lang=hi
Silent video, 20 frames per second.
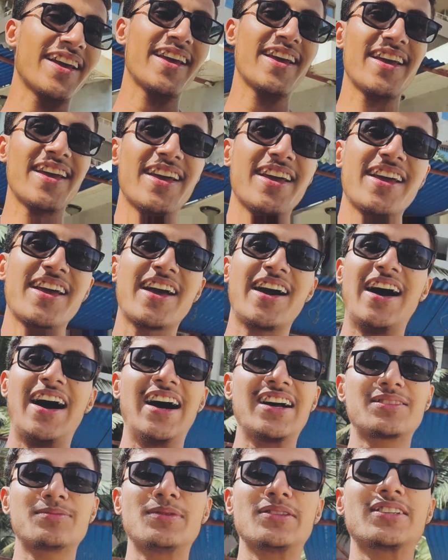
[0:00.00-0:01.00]
कि
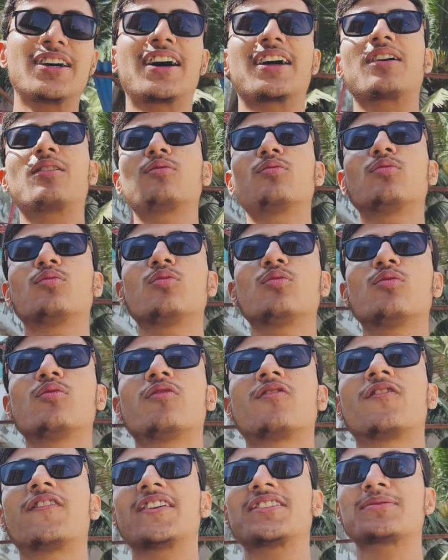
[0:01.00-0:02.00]
आज मैं जा रहा हूँ
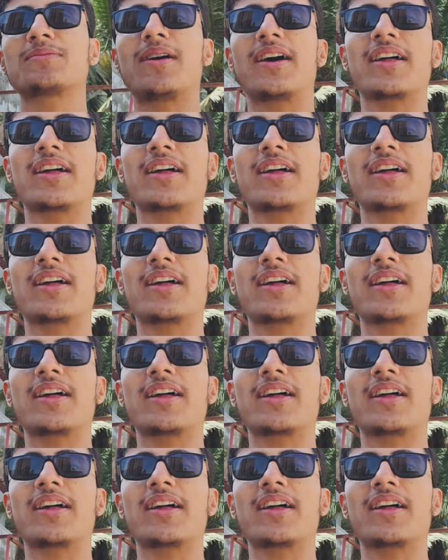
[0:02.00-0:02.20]
फिश